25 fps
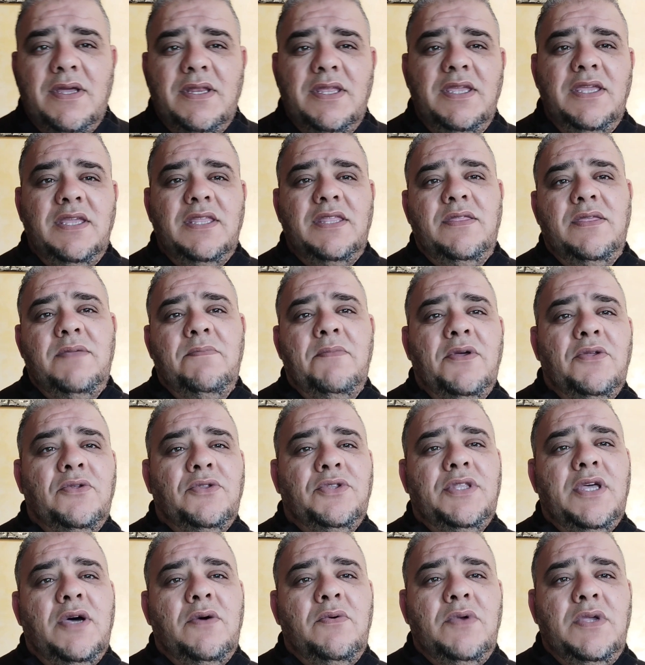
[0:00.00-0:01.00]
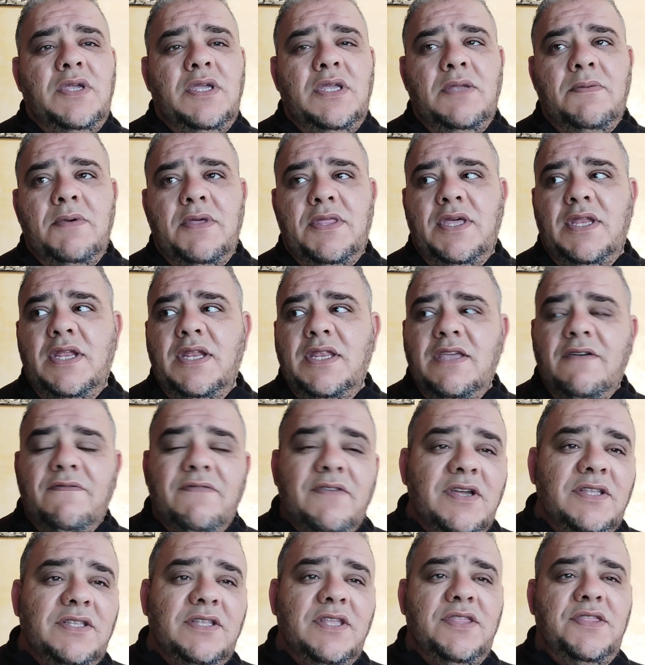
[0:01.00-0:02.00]
مريض منطوي مثلا
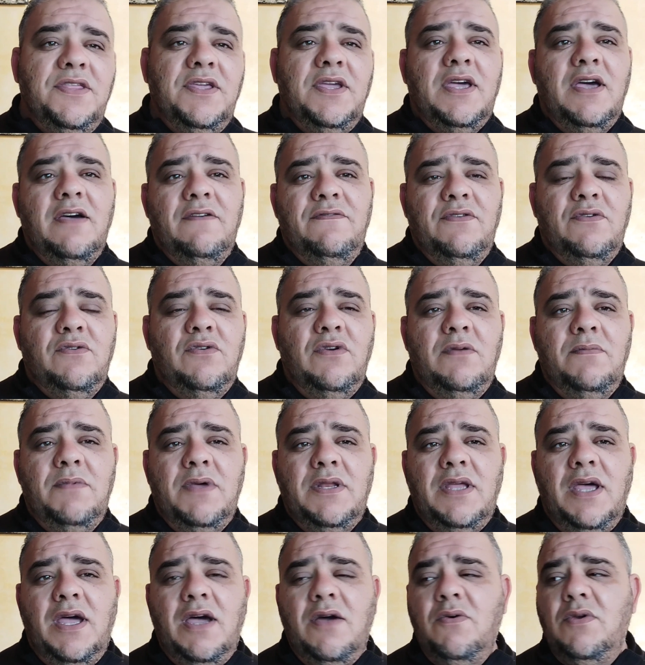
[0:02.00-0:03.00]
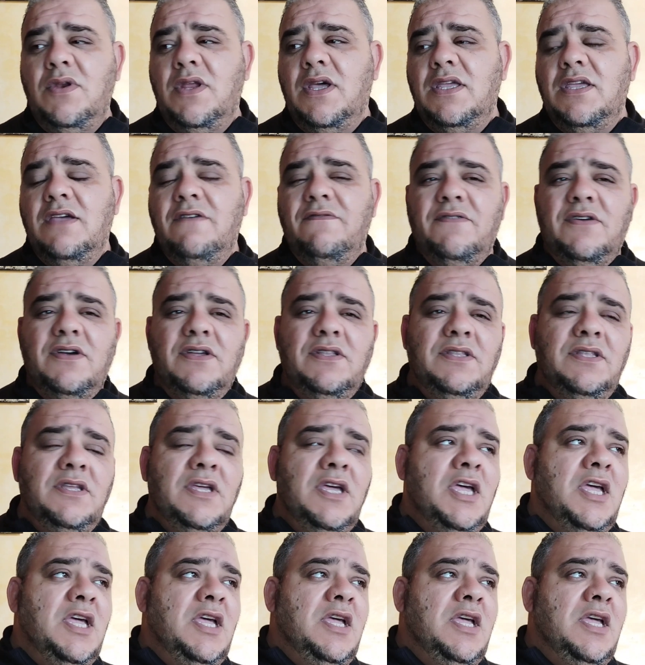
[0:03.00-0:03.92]
يفقد الثقة في كل من حوله يفقد